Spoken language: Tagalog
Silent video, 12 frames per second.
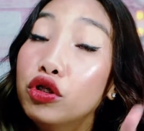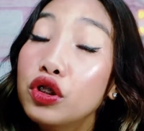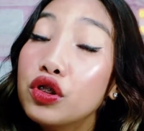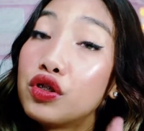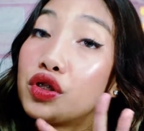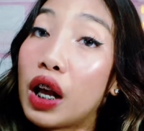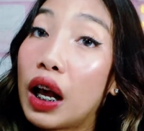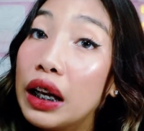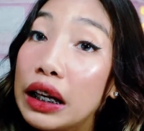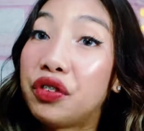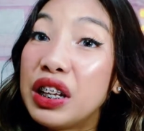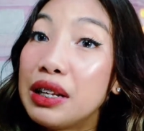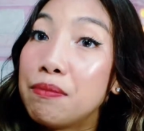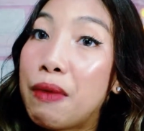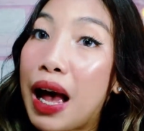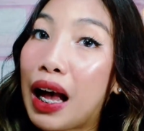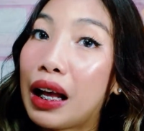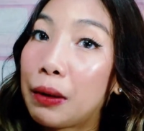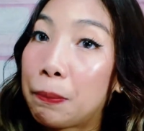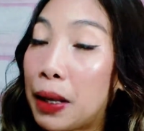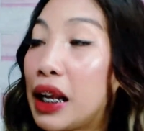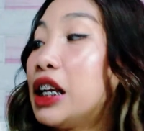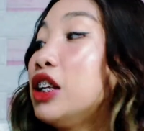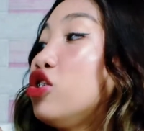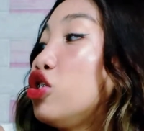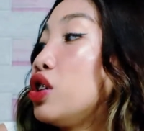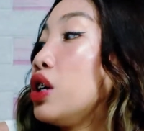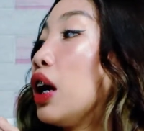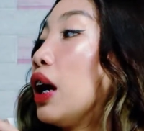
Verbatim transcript: dun sa feedback page.